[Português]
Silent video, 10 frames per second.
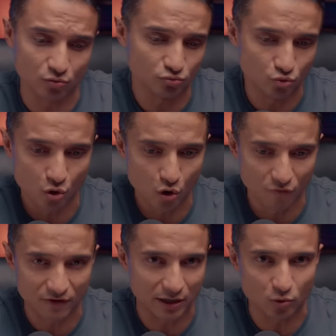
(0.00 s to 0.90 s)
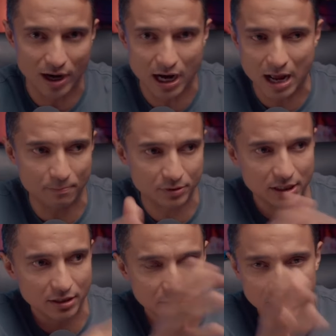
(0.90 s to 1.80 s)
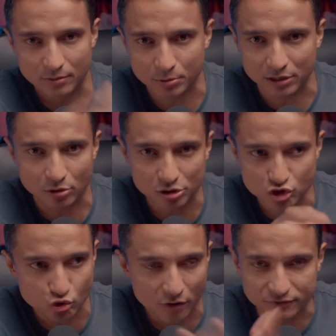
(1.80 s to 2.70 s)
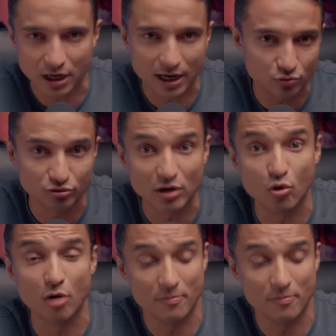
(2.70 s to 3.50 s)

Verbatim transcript: não rolou ficar no ar lá, porque por causa do negócio de software lá que não tem como.